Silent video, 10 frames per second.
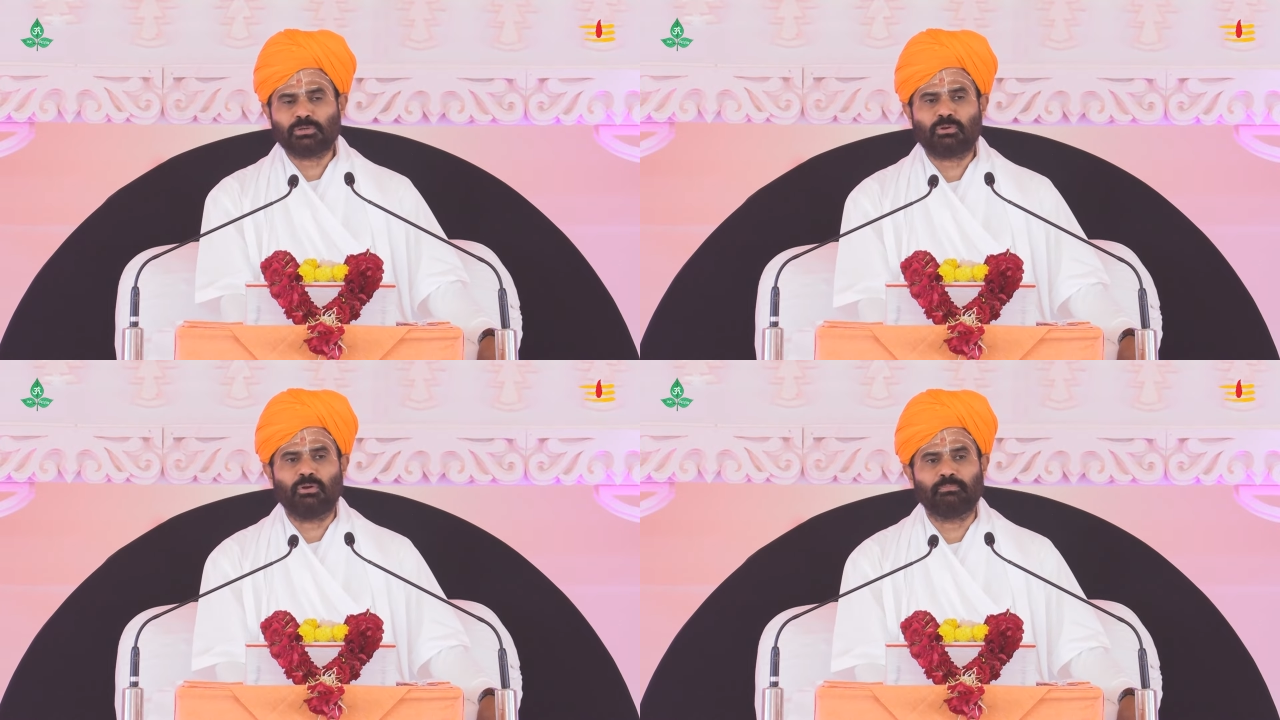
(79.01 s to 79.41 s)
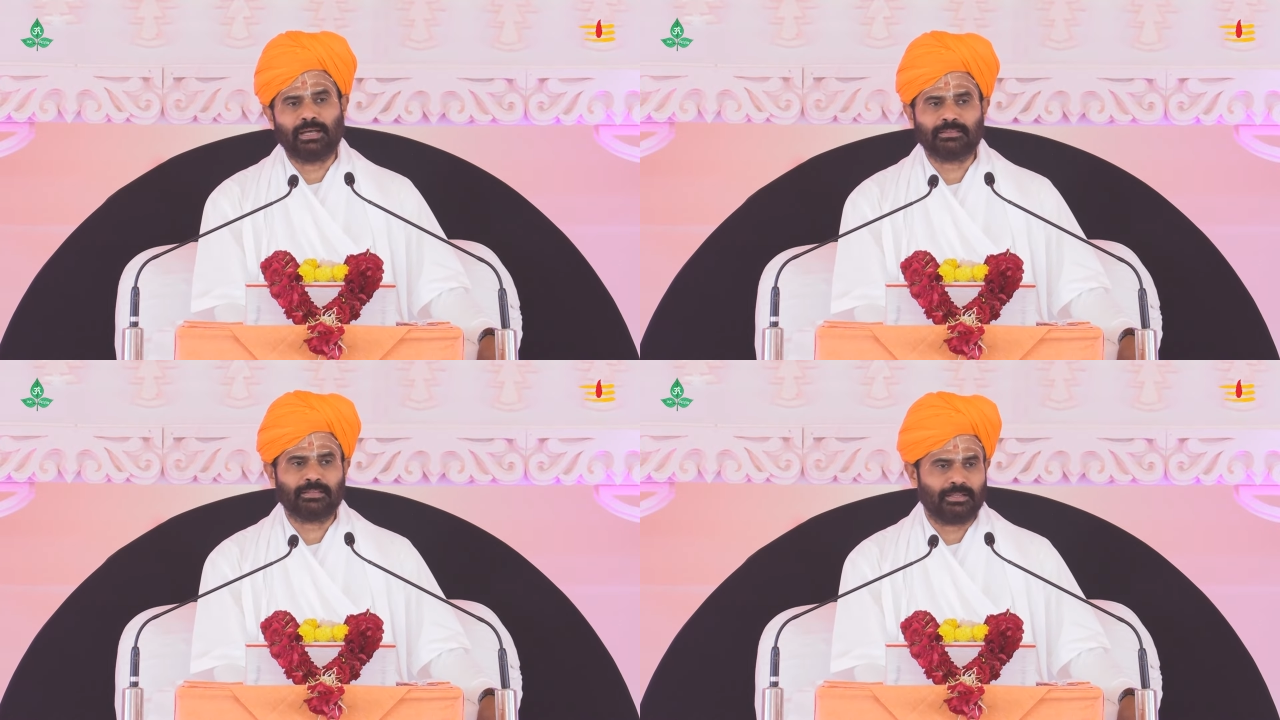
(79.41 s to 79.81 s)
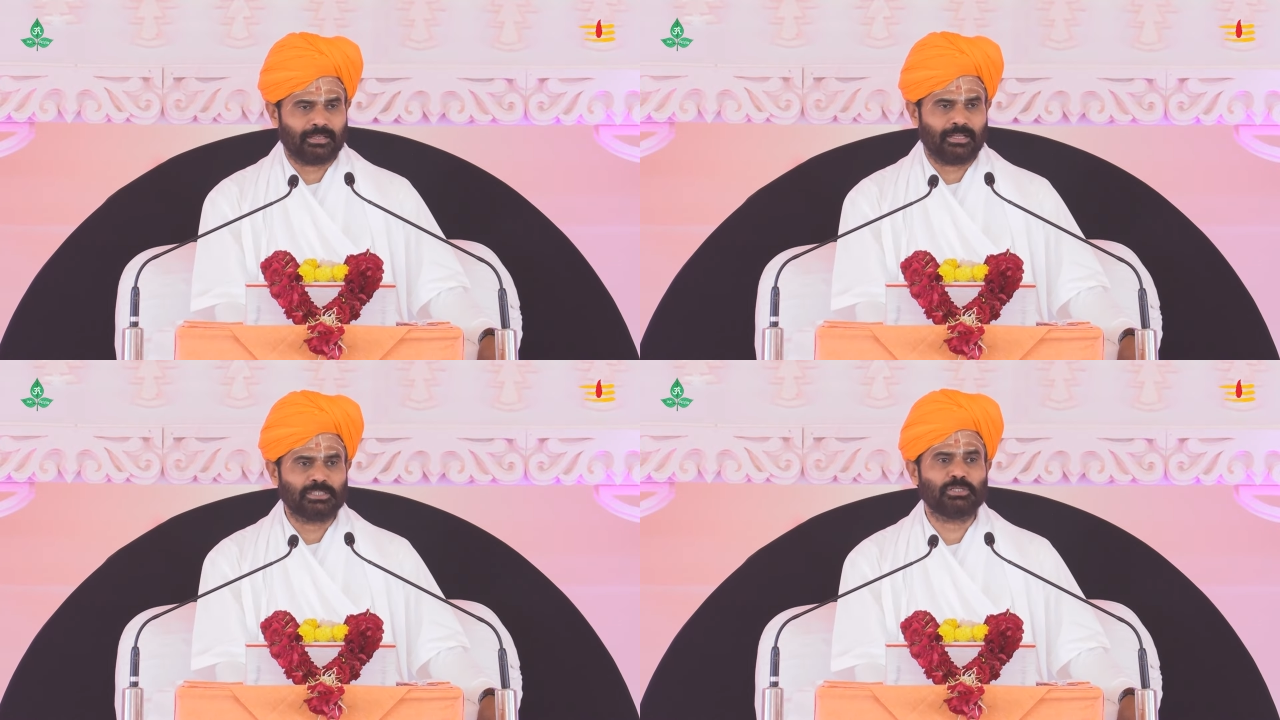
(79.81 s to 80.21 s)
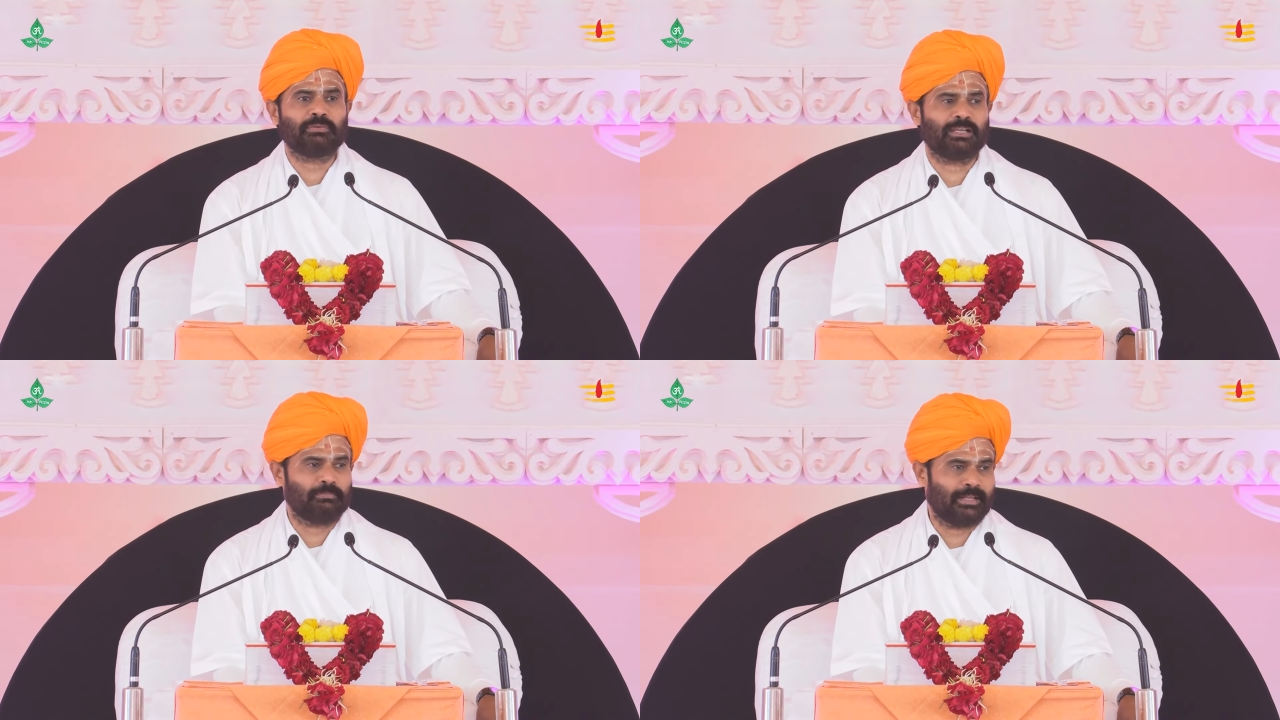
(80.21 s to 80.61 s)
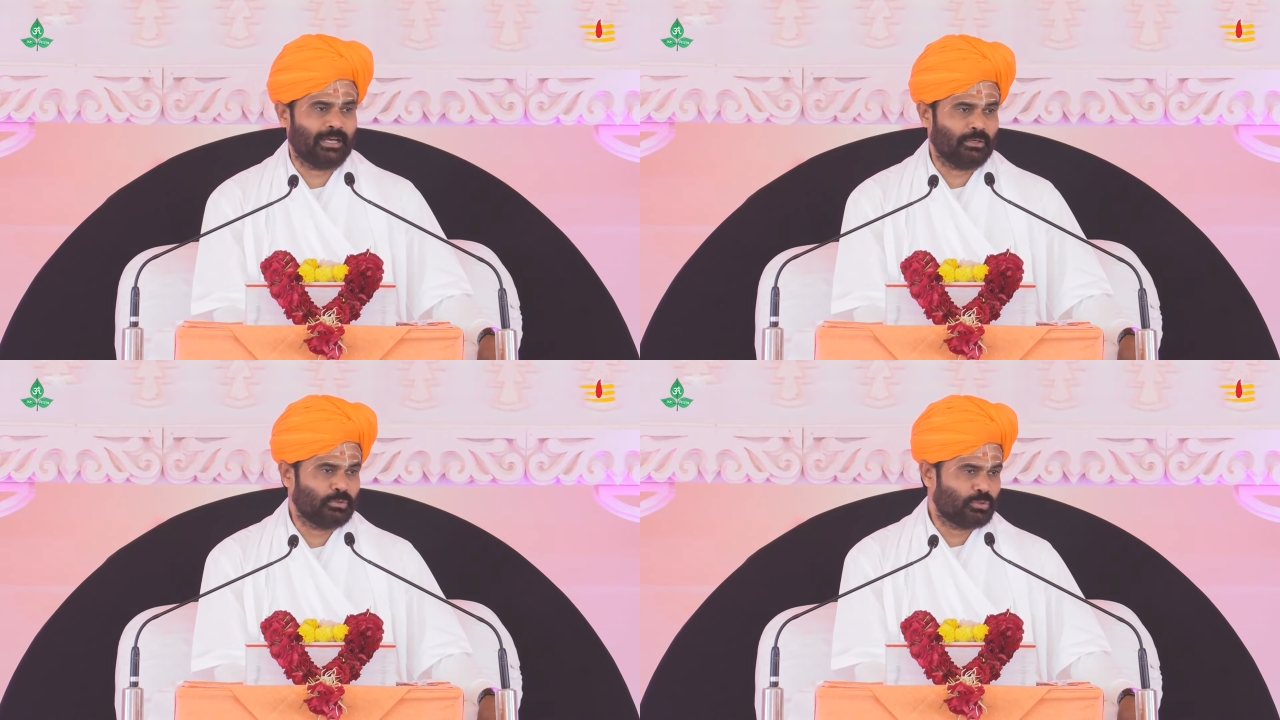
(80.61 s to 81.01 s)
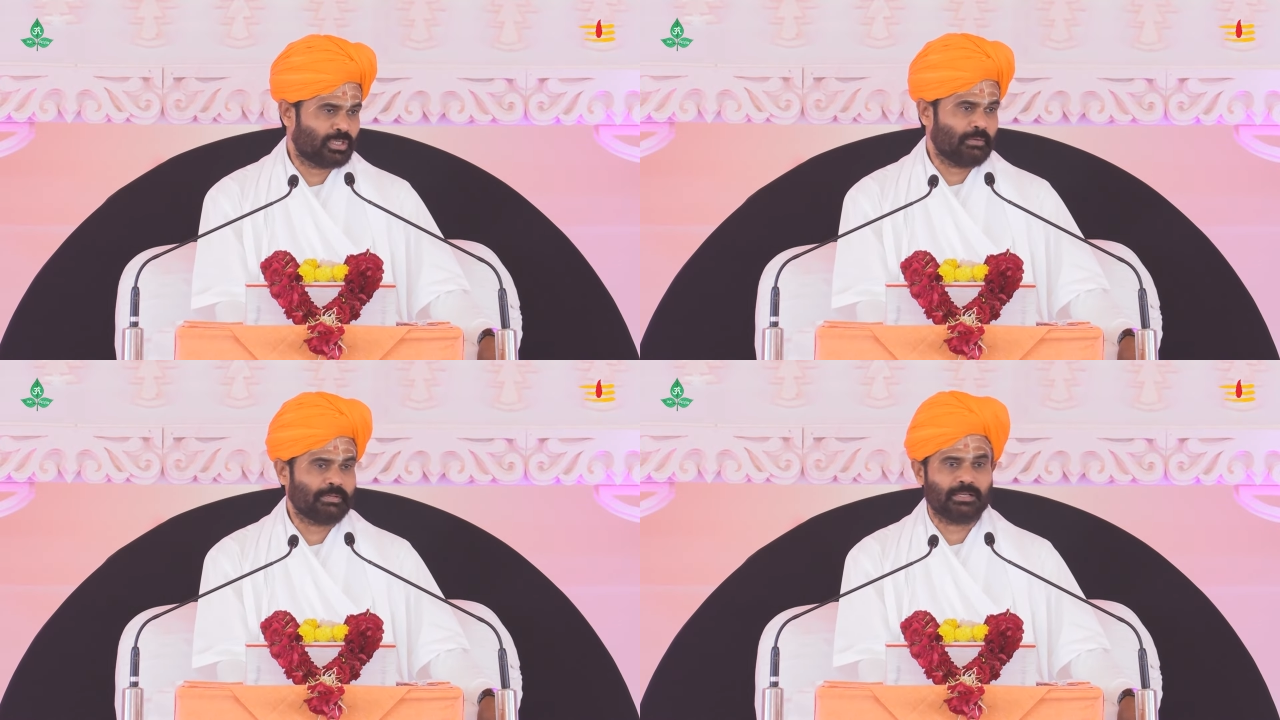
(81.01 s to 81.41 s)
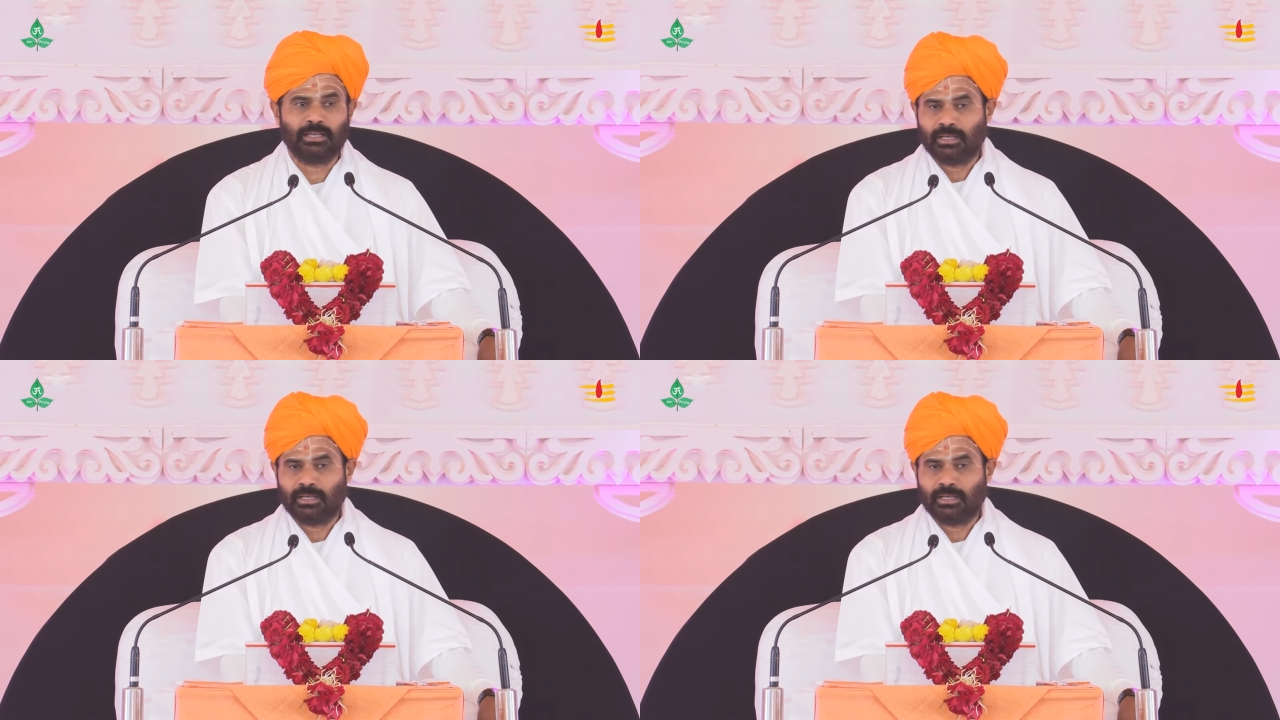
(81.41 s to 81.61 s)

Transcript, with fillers: शिव को मानता नहीं लेकिन शिव के बिना वो कभी